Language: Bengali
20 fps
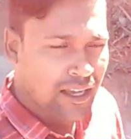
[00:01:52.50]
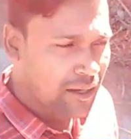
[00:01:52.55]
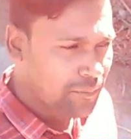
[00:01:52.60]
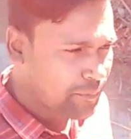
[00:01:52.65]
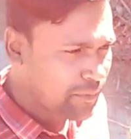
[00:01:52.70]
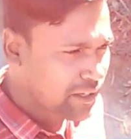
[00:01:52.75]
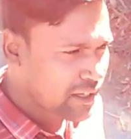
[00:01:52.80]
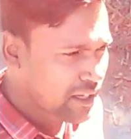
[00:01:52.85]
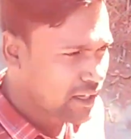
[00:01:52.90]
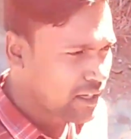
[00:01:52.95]

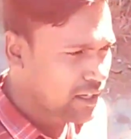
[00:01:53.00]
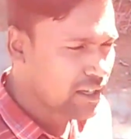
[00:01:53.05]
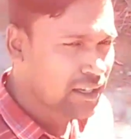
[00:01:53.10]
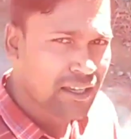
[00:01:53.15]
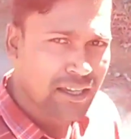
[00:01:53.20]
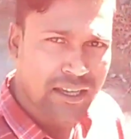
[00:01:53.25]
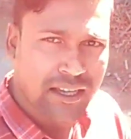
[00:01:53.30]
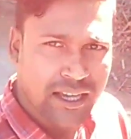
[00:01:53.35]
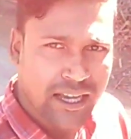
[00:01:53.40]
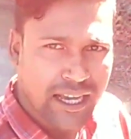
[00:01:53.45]
আপনারা
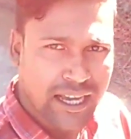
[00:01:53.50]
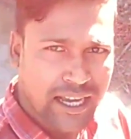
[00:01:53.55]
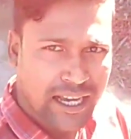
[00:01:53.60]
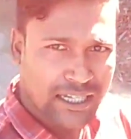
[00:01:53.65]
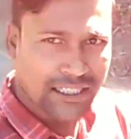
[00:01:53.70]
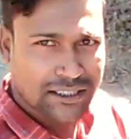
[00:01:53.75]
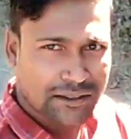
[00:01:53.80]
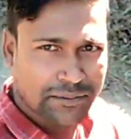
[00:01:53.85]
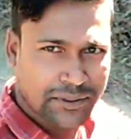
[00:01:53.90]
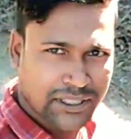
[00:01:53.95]

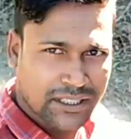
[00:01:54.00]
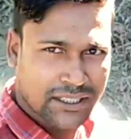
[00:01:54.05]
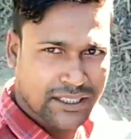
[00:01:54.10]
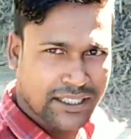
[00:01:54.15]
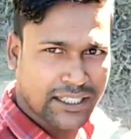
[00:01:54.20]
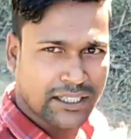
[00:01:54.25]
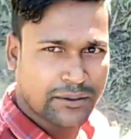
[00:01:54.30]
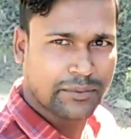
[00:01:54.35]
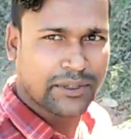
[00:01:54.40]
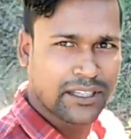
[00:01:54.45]
আসবেন
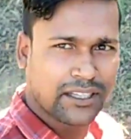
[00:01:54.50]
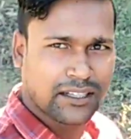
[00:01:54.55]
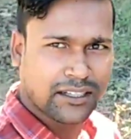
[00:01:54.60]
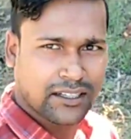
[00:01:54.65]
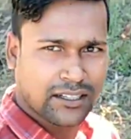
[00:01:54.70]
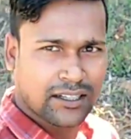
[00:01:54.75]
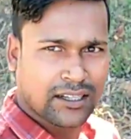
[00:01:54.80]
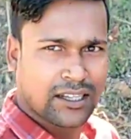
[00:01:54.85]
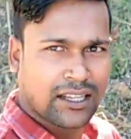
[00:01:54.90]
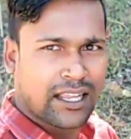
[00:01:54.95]
দেখবেন
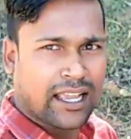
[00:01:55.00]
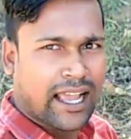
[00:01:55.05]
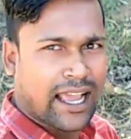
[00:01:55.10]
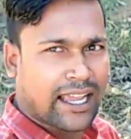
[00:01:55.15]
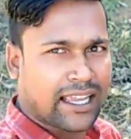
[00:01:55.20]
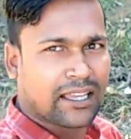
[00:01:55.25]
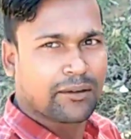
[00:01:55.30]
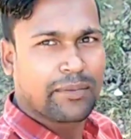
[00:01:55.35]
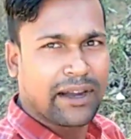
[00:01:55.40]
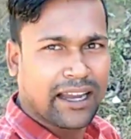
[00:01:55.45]

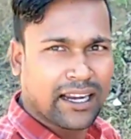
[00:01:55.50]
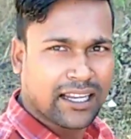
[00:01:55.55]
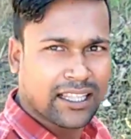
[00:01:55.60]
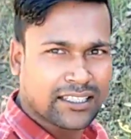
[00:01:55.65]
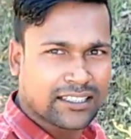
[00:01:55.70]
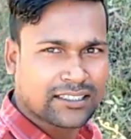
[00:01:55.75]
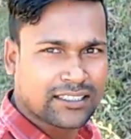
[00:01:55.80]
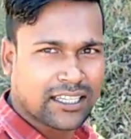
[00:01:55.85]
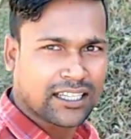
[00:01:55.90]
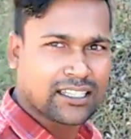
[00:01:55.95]
আগে
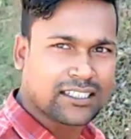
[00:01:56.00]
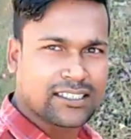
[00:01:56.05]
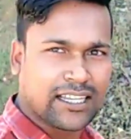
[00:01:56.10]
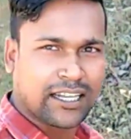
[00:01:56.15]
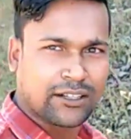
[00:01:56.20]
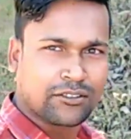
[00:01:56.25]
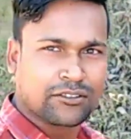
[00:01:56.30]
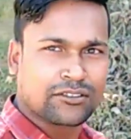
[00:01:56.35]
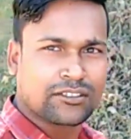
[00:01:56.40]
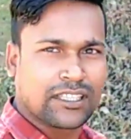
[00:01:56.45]
বাংলাদেশটাকে
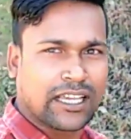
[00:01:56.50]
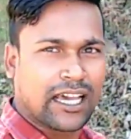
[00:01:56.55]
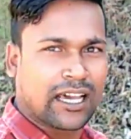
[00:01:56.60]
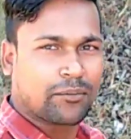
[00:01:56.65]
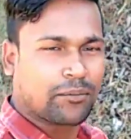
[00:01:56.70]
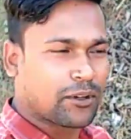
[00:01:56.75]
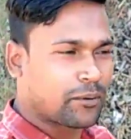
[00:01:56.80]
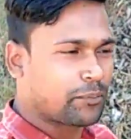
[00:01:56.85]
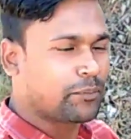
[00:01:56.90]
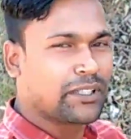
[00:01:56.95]
জানুন
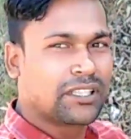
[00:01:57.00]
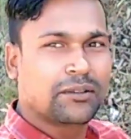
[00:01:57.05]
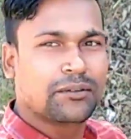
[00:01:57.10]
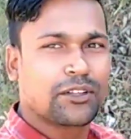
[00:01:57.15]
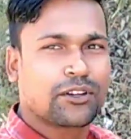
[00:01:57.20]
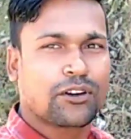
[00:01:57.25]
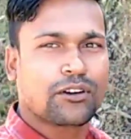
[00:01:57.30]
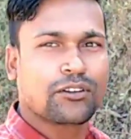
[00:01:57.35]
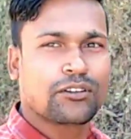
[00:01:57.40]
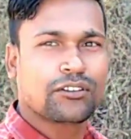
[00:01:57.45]
তারপর
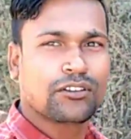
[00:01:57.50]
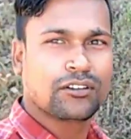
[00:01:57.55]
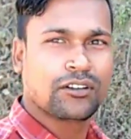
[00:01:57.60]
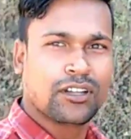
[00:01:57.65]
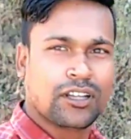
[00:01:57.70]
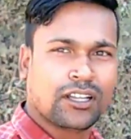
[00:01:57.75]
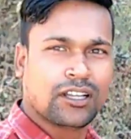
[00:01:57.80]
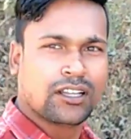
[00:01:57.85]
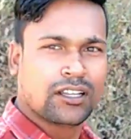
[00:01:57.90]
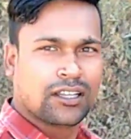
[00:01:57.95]
পৃথিবীর অন্য
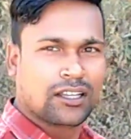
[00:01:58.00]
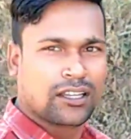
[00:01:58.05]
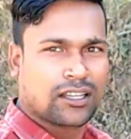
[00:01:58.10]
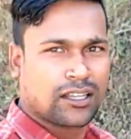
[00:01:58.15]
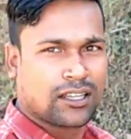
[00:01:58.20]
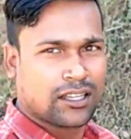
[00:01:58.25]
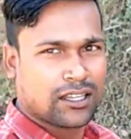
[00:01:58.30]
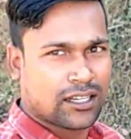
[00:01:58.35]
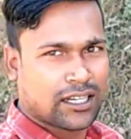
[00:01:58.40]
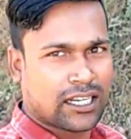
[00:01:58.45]

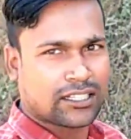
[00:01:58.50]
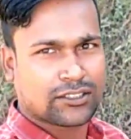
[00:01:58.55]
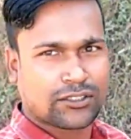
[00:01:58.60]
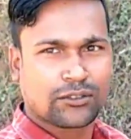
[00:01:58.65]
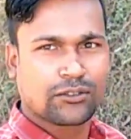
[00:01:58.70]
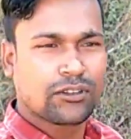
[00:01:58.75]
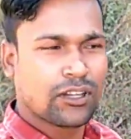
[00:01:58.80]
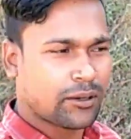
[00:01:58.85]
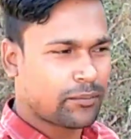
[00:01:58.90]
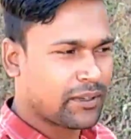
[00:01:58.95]

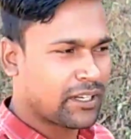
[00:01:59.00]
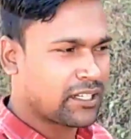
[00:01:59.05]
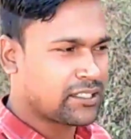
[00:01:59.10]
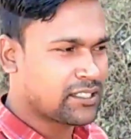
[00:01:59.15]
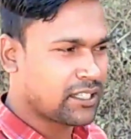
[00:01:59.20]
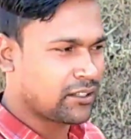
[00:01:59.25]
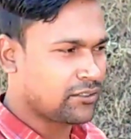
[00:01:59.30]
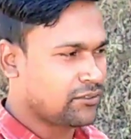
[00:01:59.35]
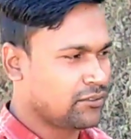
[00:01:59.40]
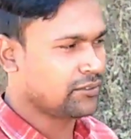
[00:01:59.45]
রাষ্ট্রগুলো আপনারা
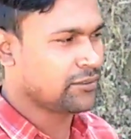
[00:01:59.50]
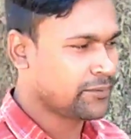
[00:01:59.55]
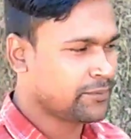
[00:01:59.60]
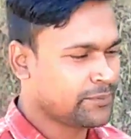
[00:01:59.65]
জানুন